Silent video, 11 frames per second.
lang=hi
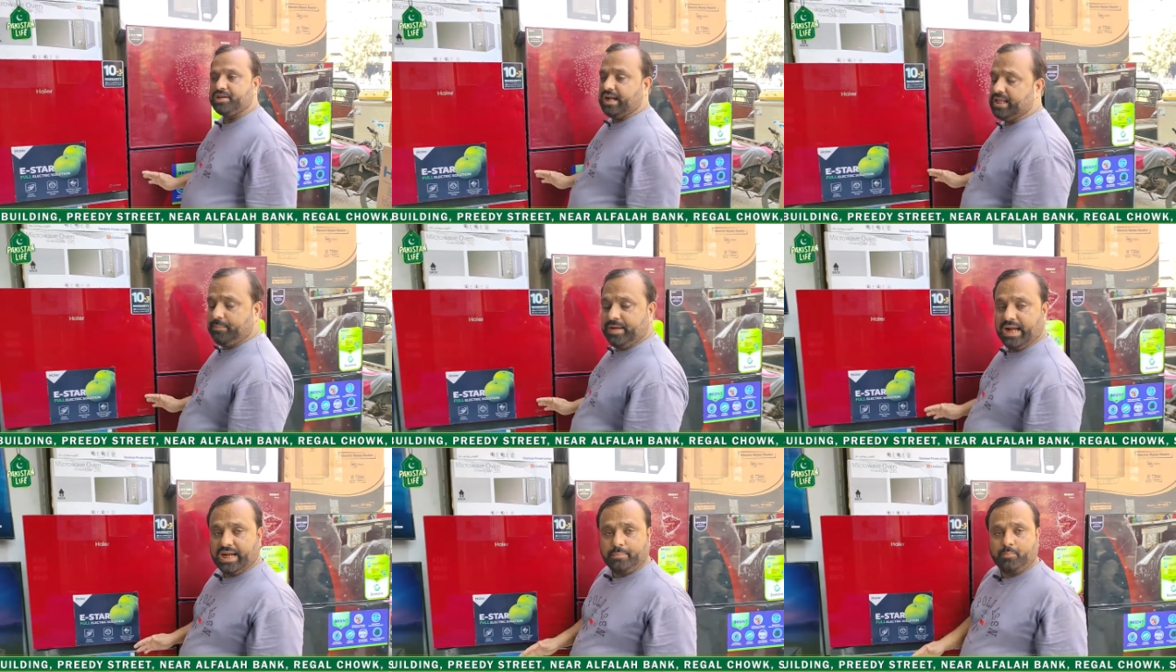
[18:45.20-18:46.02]
शादी
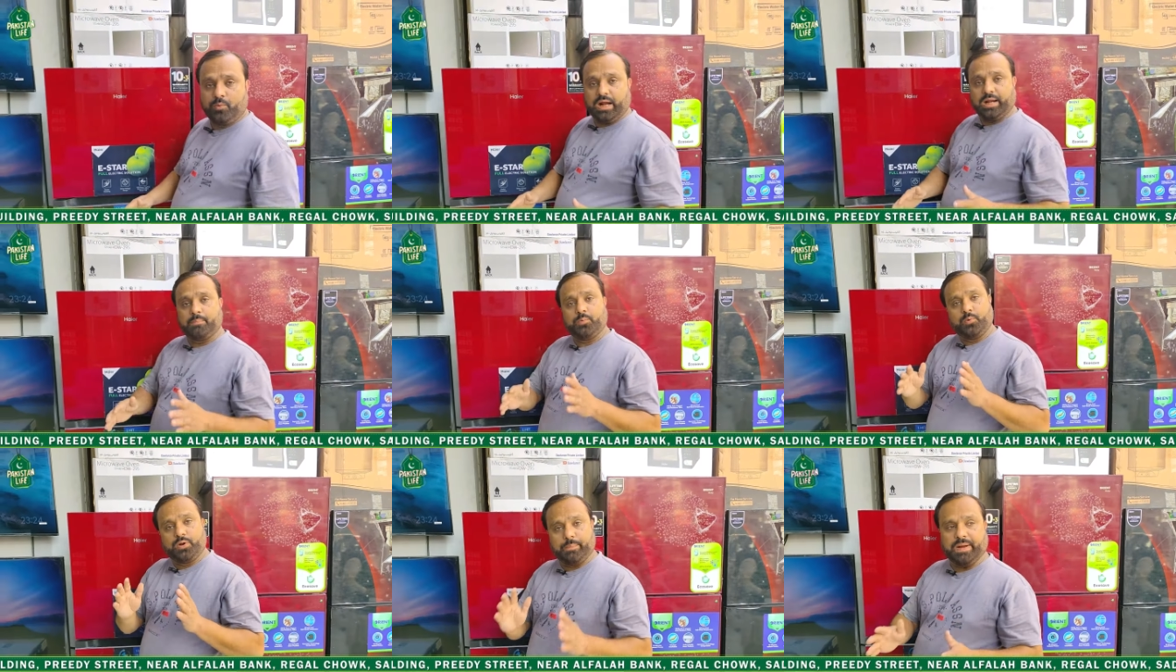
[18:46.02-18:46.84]
ब्याह के
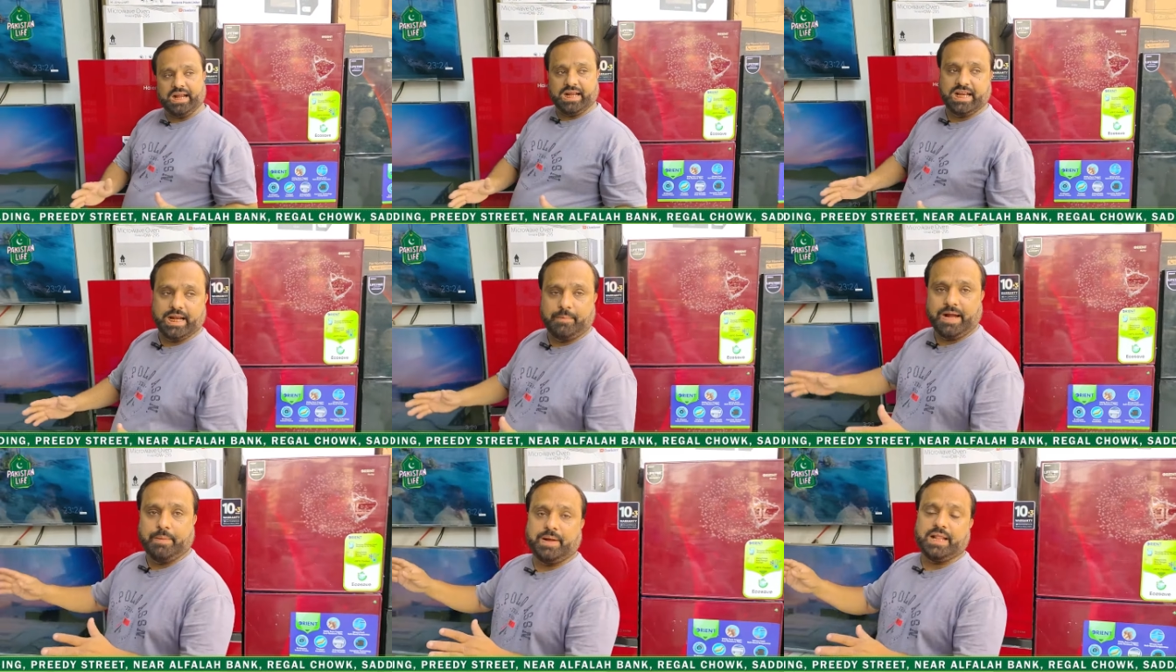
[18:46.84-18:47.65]
पूरे पैकेज है ना
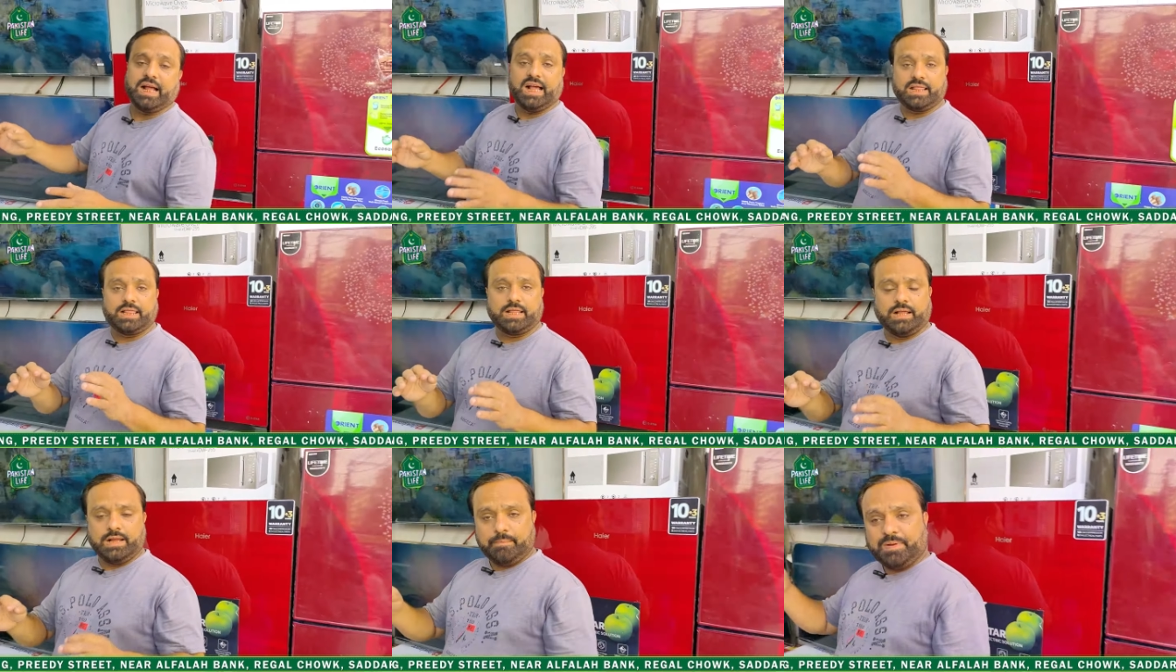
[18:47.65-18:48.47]
हमारे पास
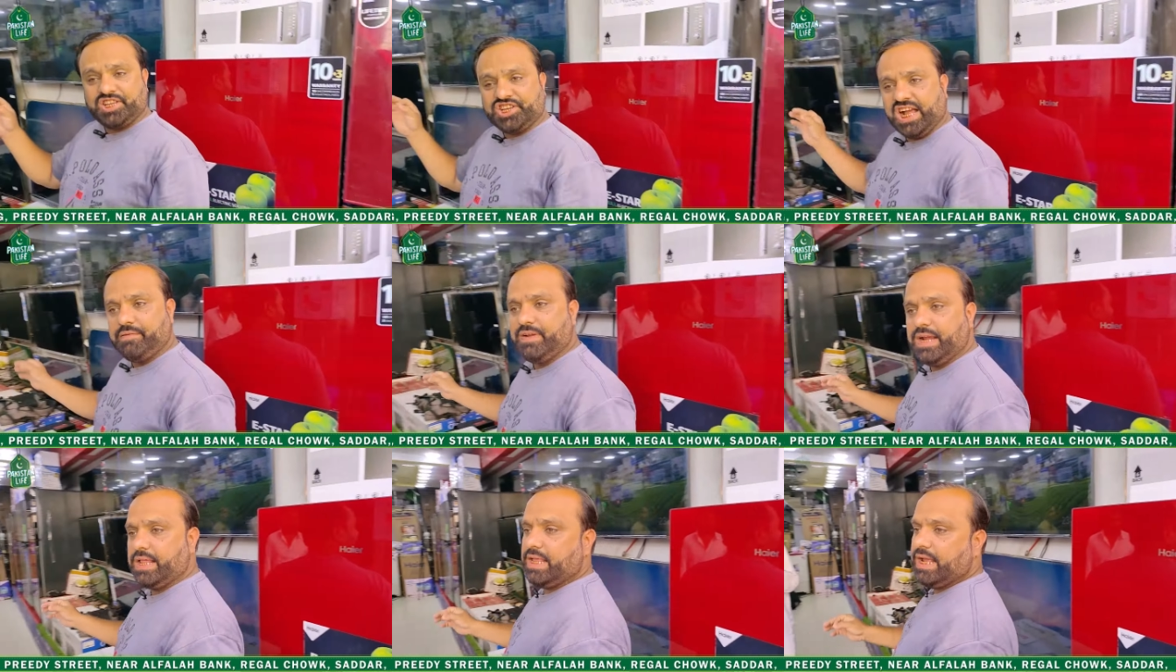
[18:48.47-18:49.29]
पचानवे
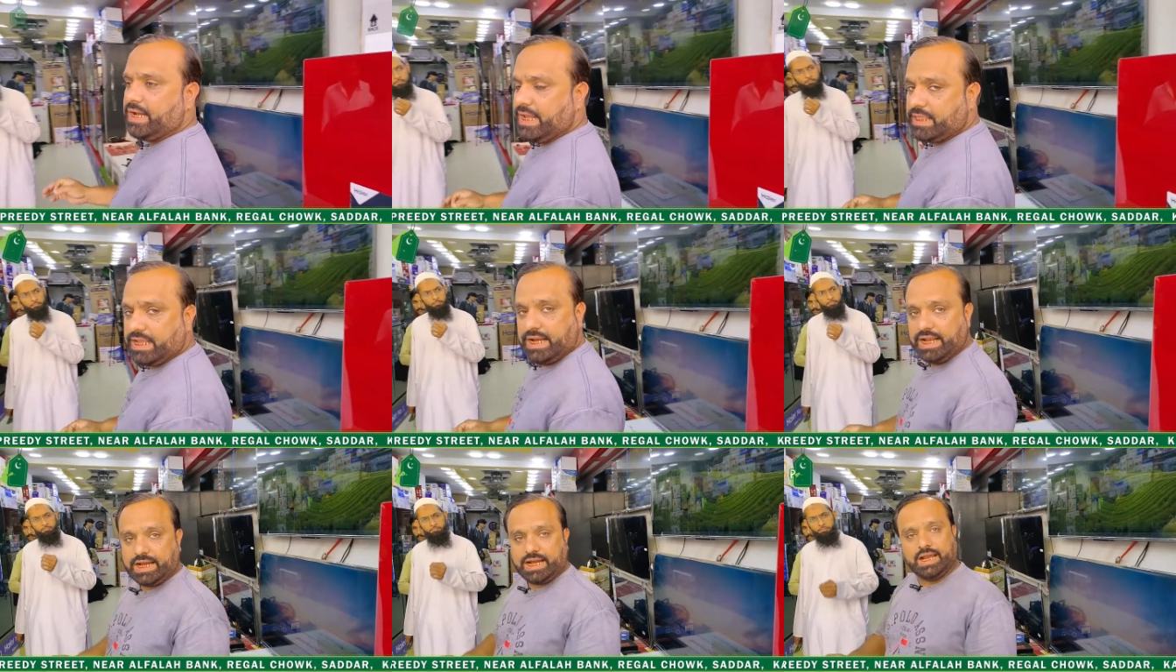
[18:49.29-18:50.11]
हज़ार के से
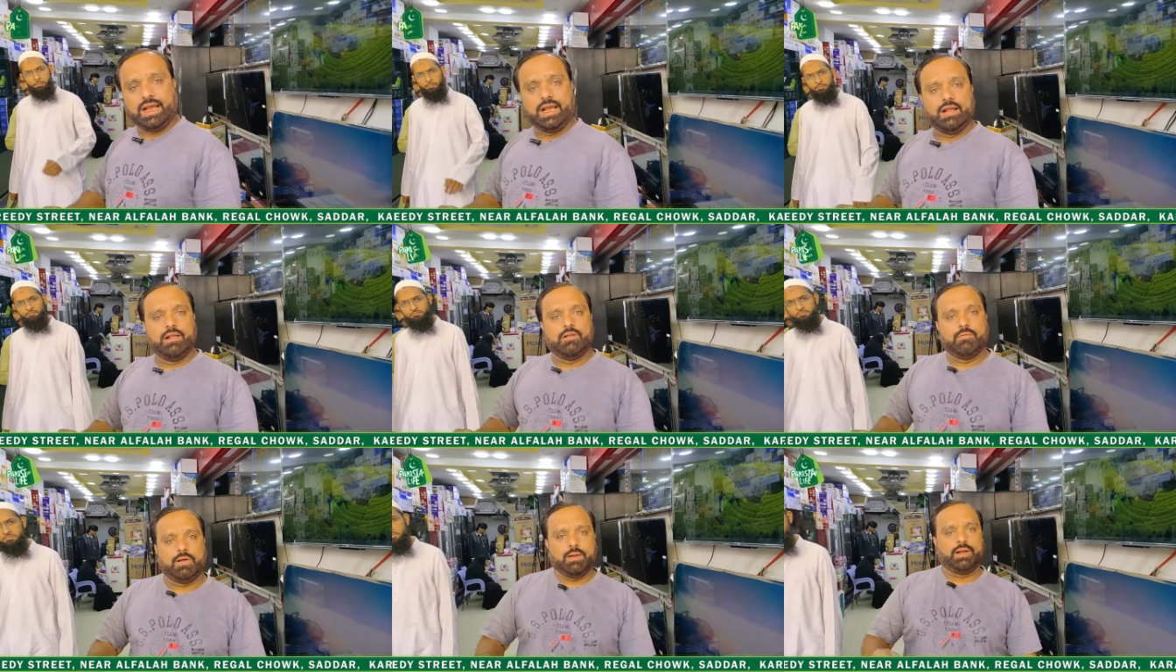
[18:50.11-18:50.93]
लेके
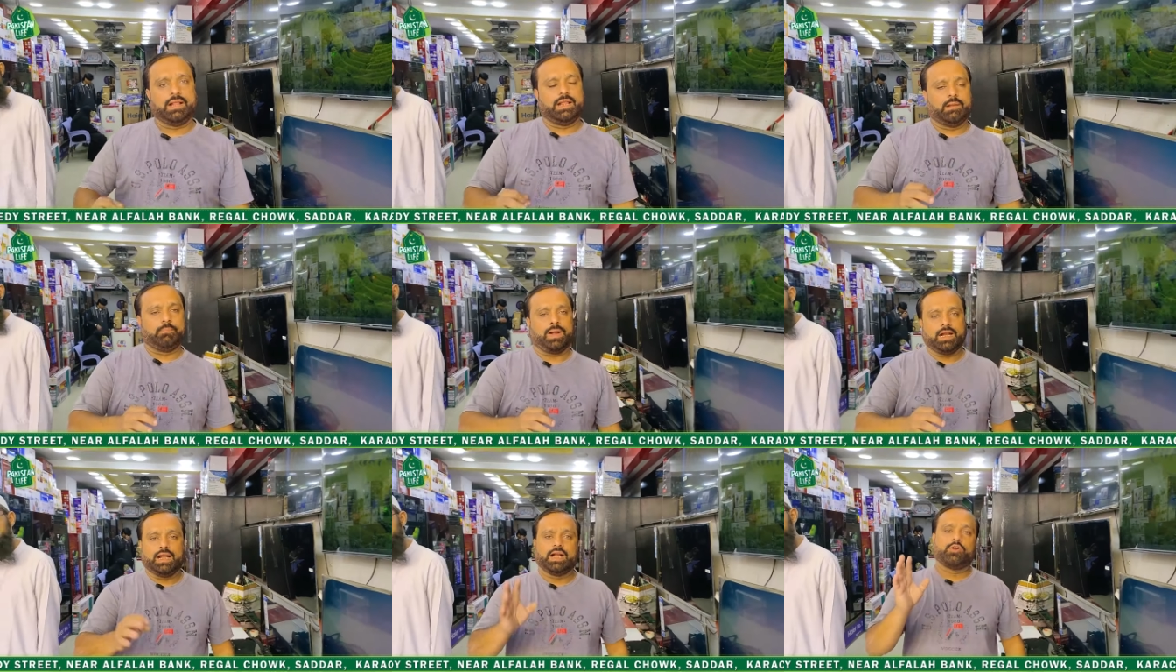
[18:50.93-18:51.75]
हमारे पास है ना
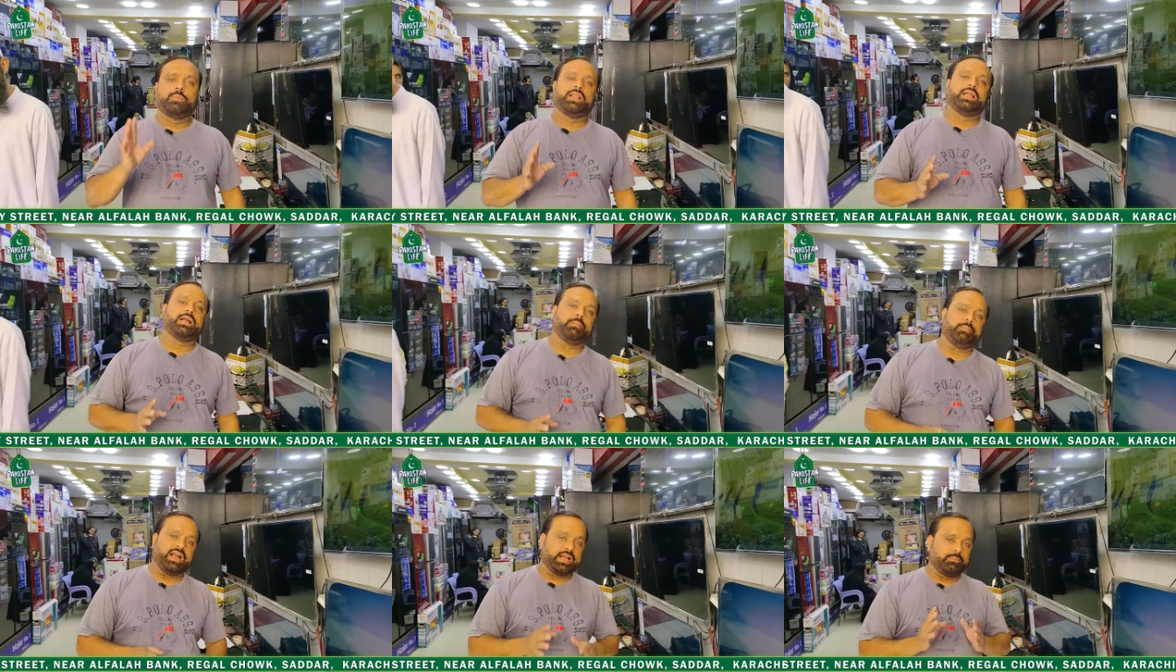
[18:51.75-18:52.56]
पाँच लाख रुपए तक का
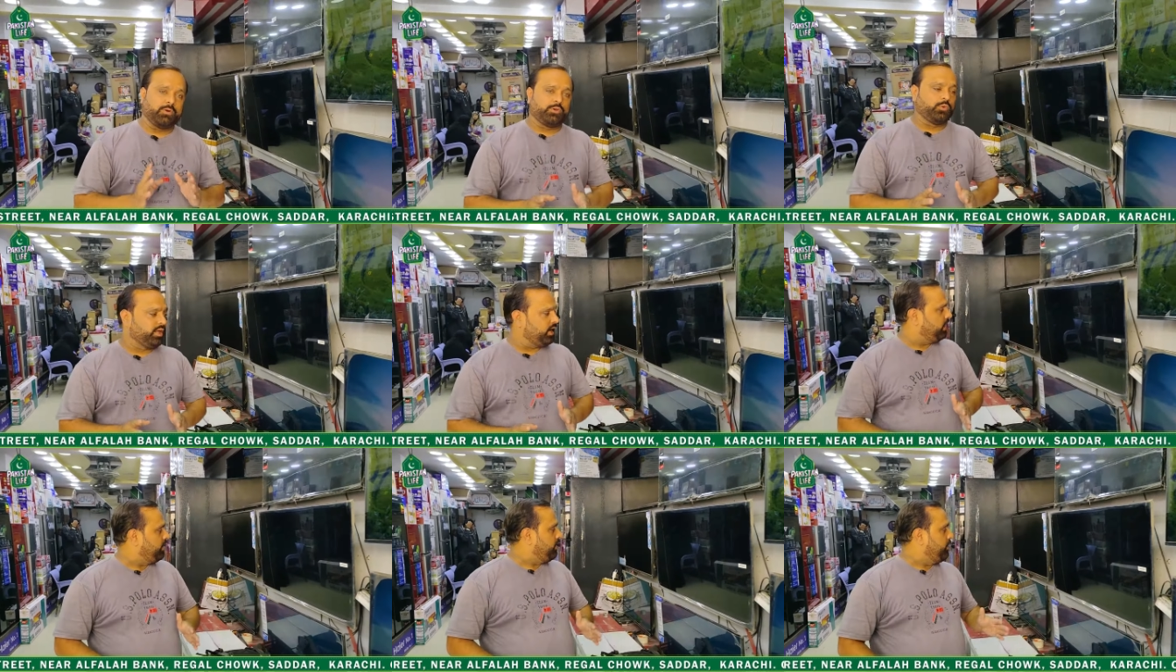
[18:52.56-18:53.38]
पैकेज मौजूद है
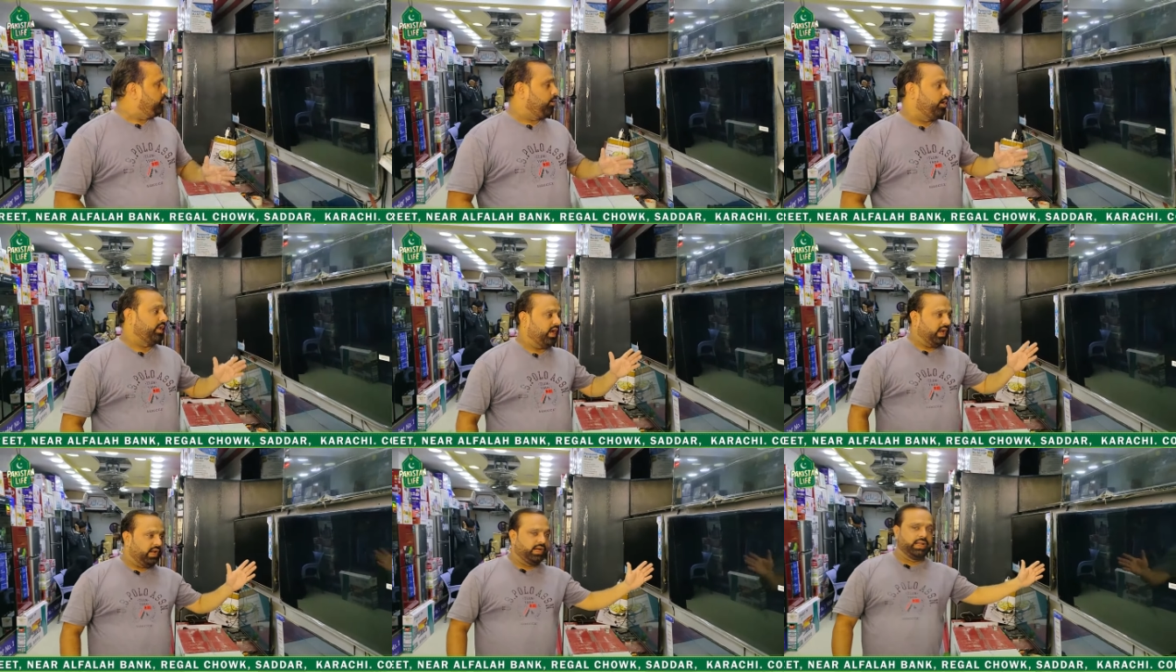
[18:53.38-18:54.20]
अच्छा और
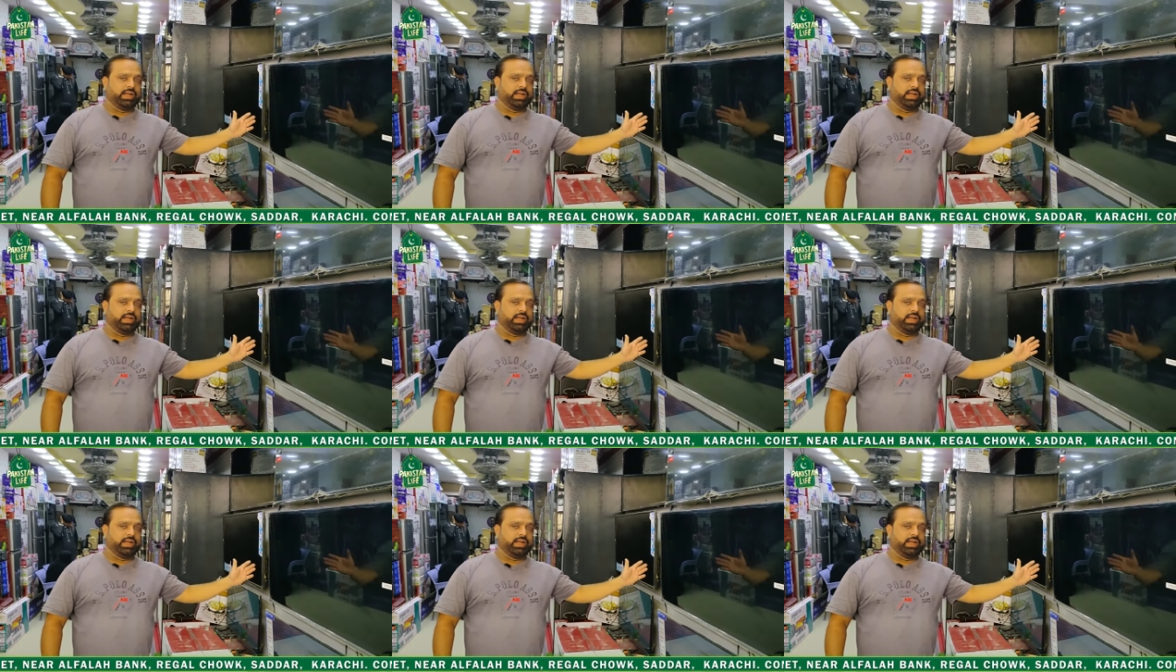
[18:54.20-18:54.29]
एलईडी e